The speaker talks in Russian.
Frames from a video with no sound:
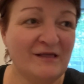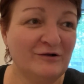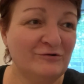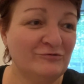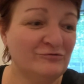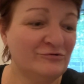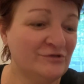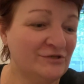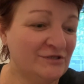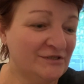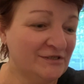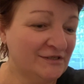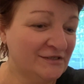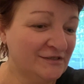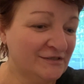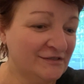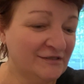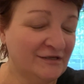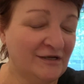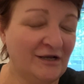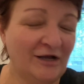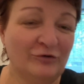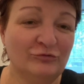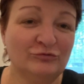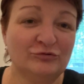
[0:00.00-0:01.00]
кончик
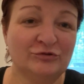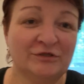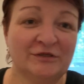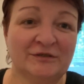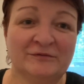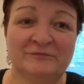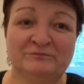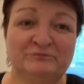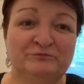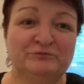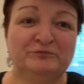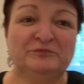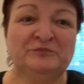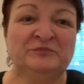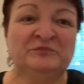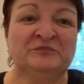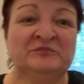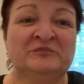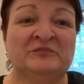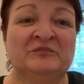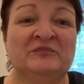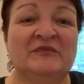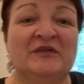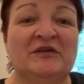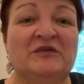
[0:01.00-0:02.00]
языка уже
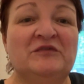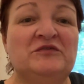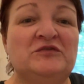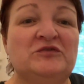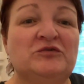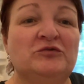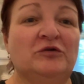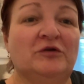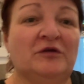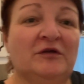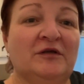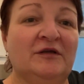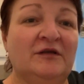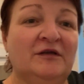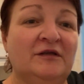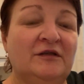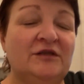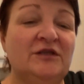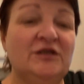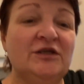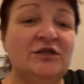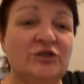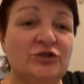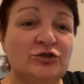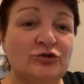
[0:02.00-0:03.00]
все.
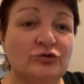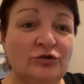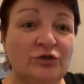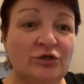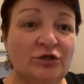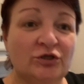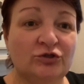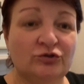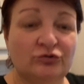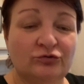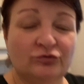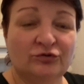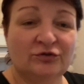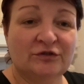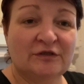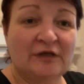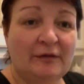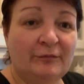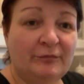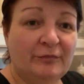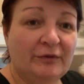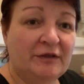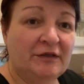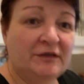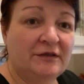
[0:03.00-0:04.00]
Ничего, ничего,
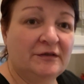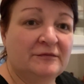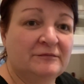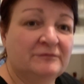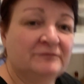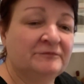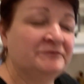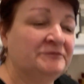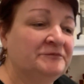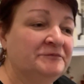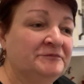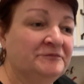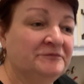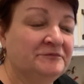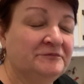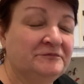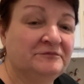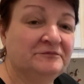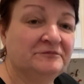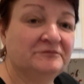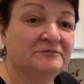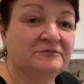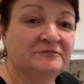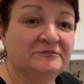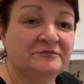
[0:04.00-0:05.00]
запахи.
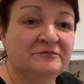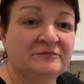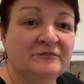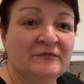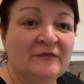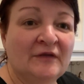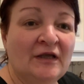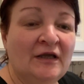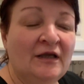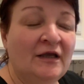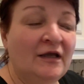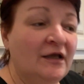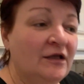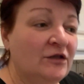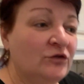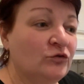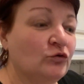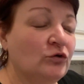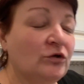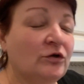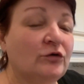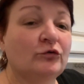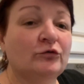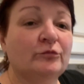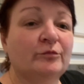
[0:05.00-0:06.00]
М-м.
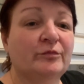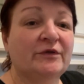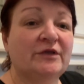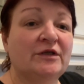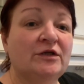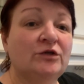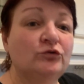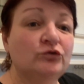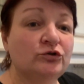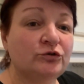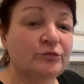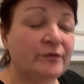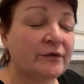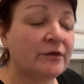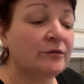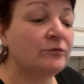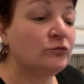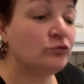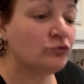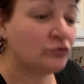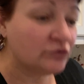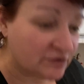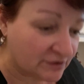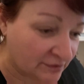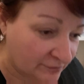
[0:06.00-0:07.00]
Только вот подойдешь прям
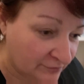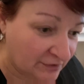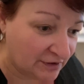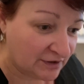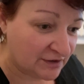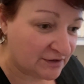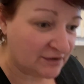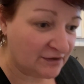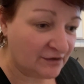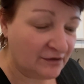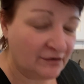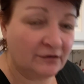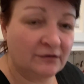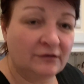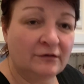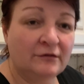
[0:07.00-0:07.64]
носом, если